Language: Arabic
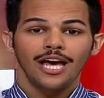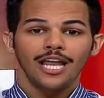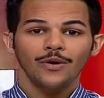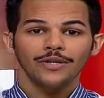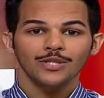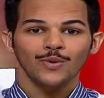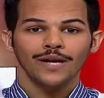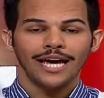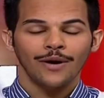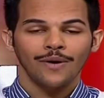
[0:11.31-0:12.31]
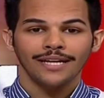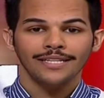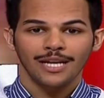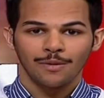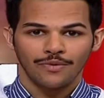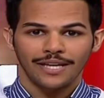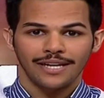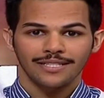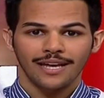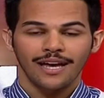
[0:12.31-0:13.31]
اللي هو تصوير الحيوانات
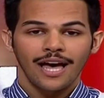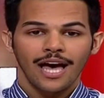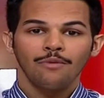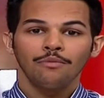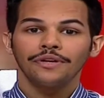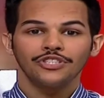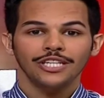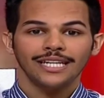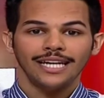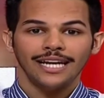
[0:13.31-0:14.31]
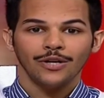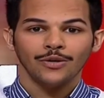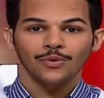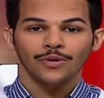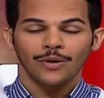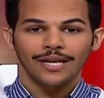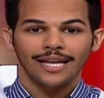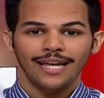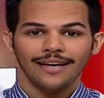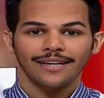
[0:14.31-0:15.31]
المفترسة هل ممكن يشكل عليها خطورة ولا
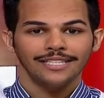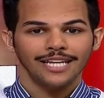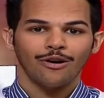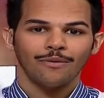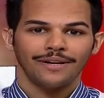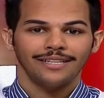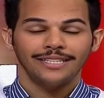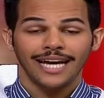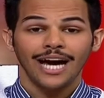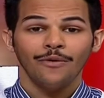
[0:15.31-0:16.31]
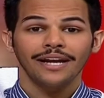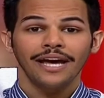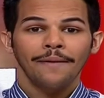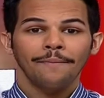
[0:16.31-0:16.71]
لا راح نتحاور مع نتحاور